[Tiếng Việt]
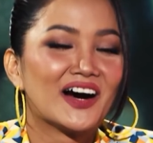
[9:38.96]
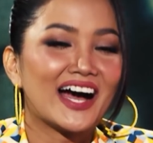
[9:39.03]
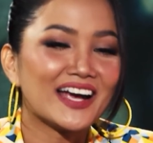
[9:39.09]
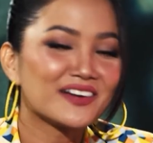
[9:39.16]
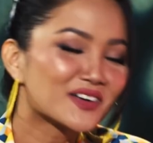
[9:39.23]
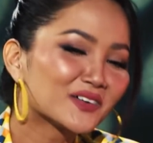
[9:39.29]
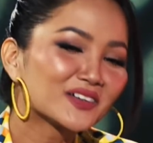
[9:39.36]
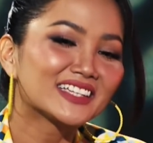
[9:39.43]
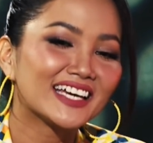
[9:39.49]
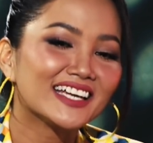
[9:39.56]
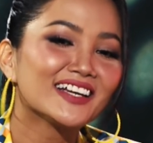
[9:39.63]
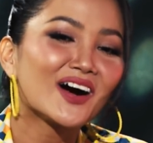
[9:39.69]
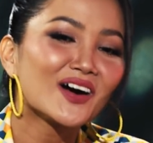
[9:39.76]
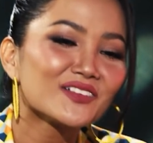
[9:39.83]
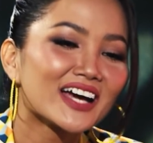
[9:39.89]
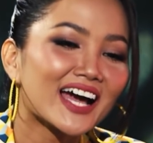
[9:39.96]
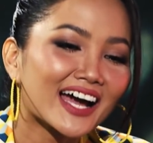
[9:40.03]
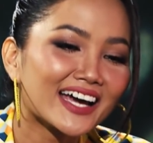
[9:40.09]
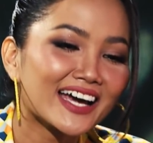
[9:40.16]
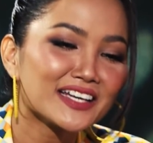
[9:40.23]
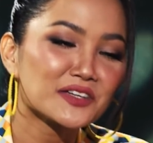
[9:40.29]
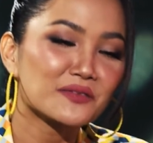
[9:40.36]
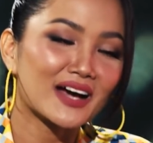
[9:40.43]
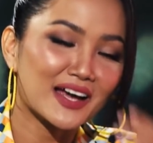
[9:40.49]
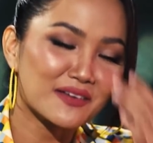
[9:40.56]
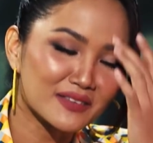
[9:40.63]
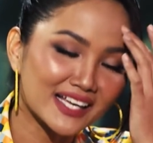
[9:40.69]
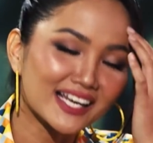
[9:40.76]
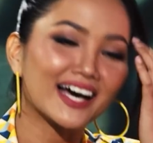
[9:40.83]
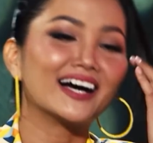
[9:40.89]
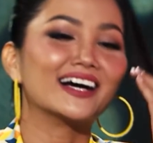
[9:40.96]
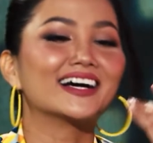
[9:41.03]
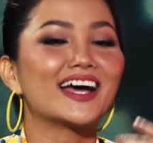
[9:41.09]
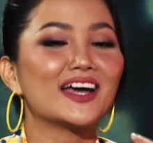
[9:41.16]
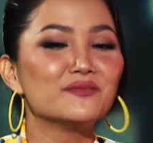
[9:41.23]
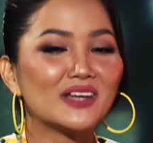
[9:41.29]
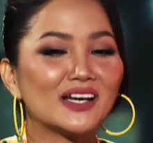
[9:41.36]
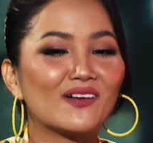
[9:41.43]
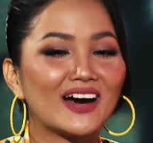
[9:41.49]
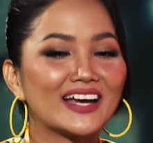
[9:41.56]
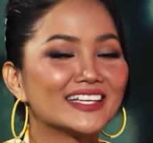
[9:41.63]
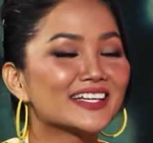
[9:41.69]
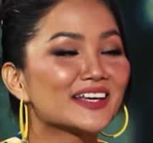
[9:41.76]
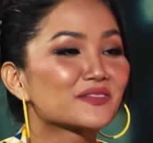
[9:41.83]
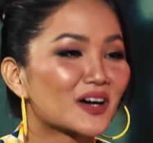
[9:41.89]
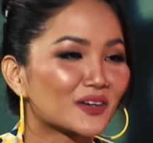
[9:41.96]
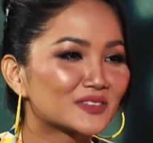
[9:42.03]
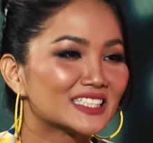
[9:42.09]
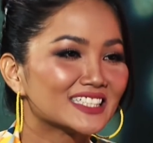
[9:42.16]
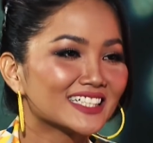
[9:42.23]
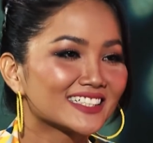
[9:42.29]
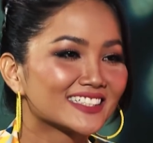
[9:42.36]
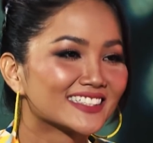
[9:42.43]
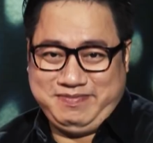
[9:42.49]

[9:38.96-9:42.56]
em không có thể nói với ai hết nhưng mà em nghĩ là em bị loại nên em khóc trước